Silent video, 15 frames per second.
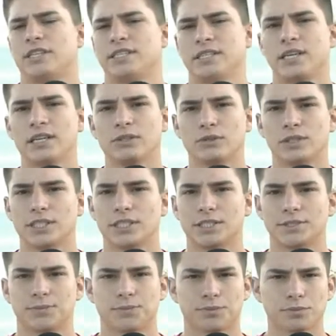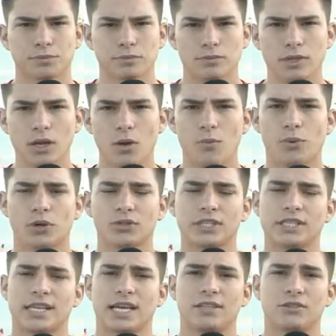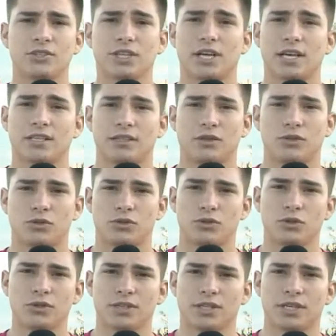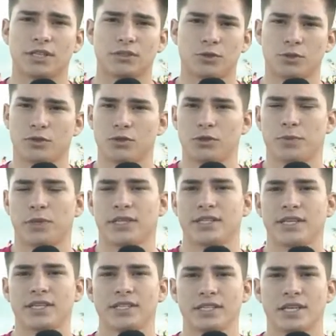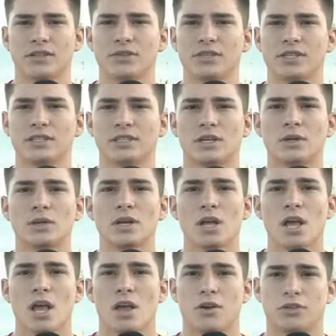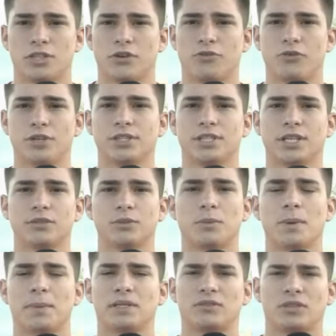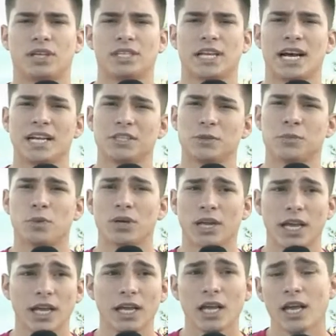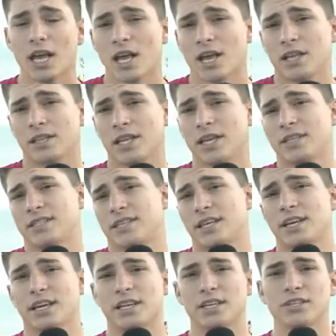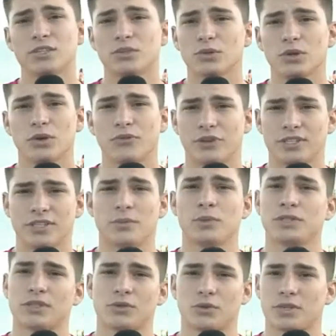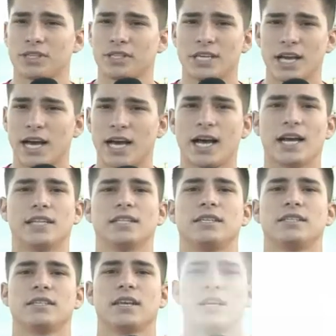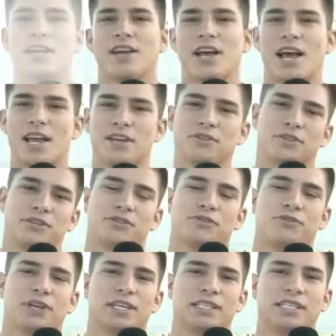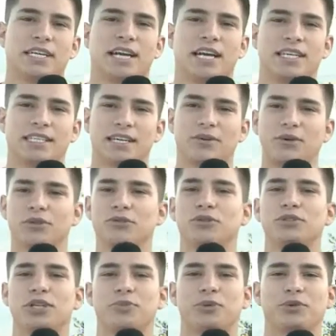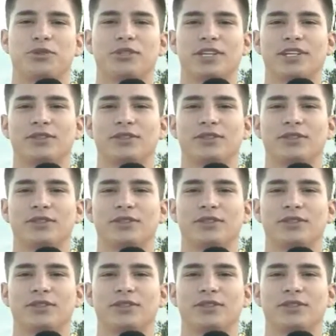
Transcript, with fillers: e fazendo e por eu ter saído de casa aos 12 anos, 12 para 13 anos, então eu já fui tendo uma maturidade, porém, né, sem Cristo eu fazia muitas coisas erradas. Aí eu tava de férias em casa e quando eu voltei para o